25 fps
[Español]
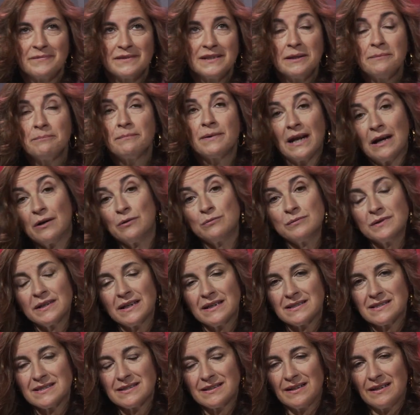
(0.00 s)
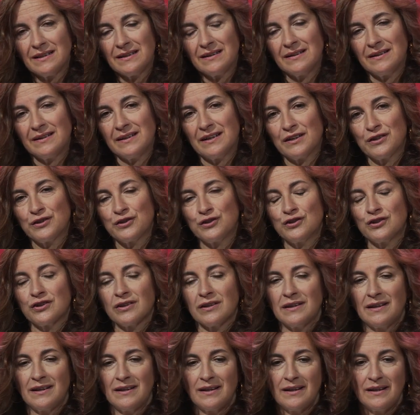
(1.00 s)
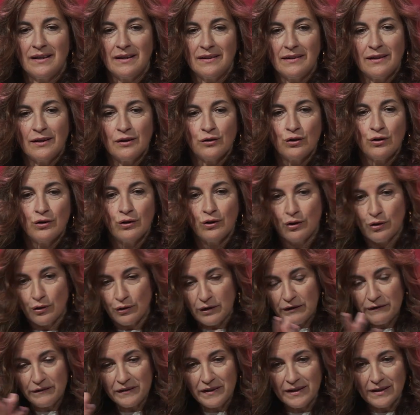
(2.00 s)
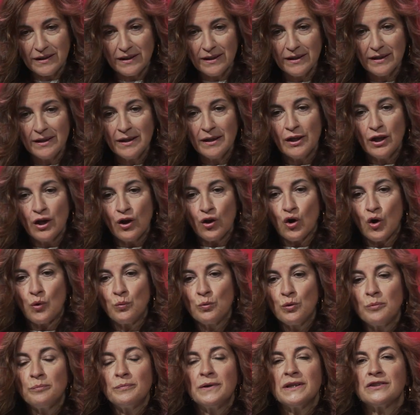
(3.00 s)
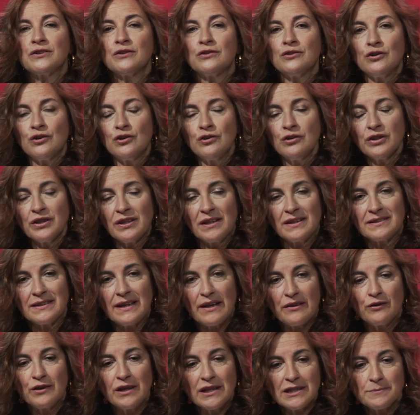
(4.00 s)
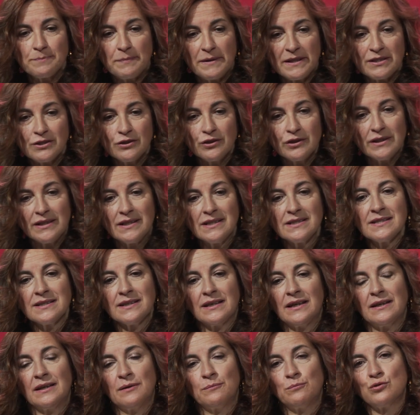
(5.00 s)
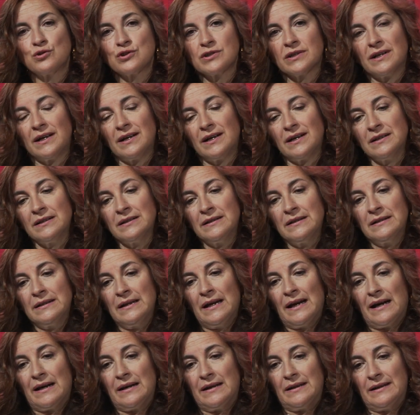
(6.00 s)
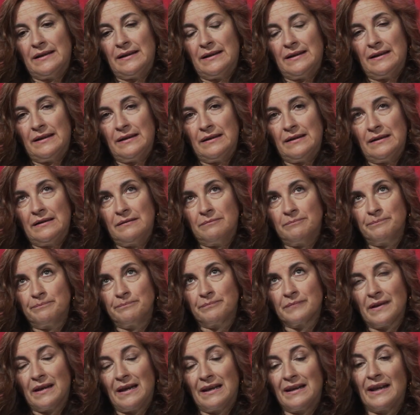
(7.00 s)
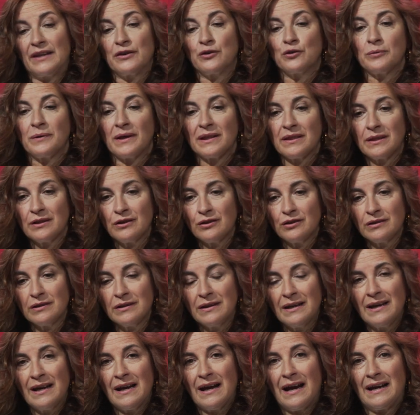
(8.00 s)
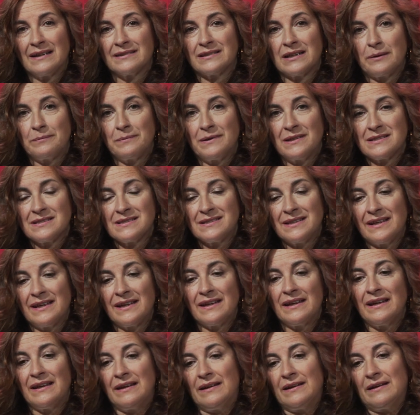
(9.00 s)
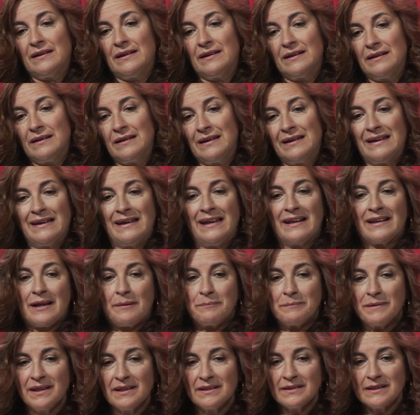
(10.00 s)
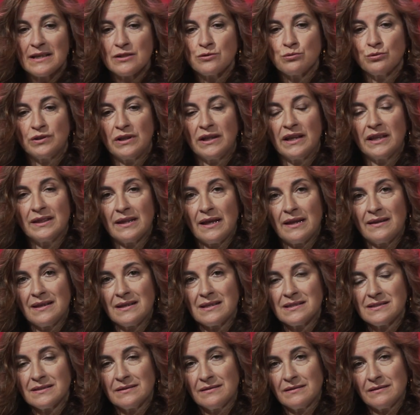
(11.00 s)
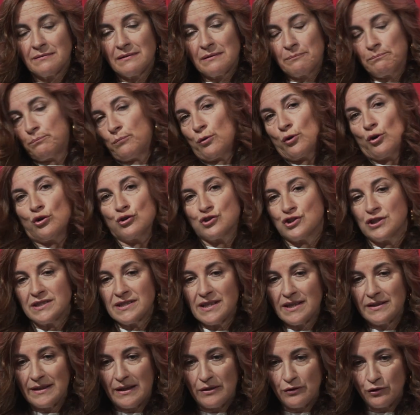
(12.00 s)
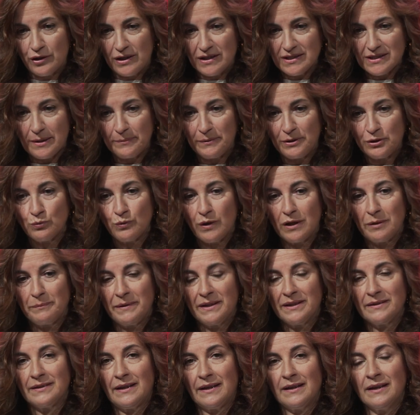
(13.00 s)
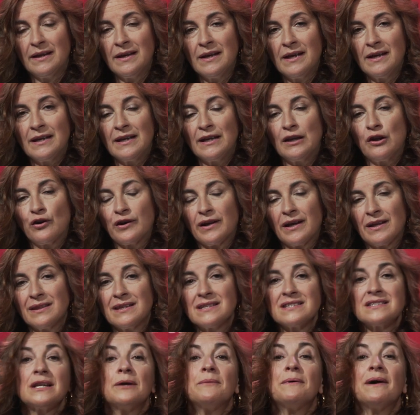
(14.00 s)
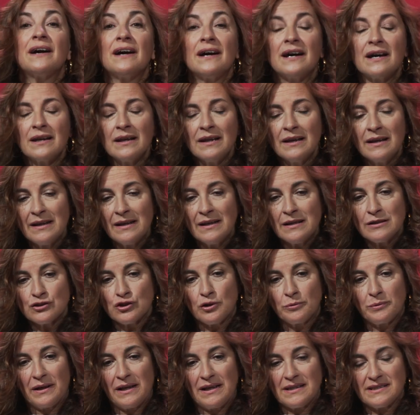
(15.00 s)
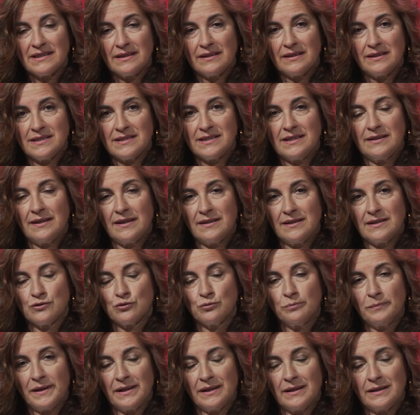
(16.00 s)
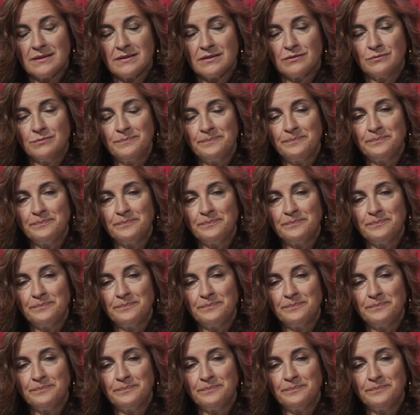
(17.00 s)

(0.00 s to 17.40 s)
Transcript: Tim Brown, que es el director de IDEO, lo define como un método centrado en las personas que busca eh, en la innovación a través de eh, herramientas utilizadas por los diseñadores habitualmente, y lo que hace es trabajar sobre las necesidades humanas.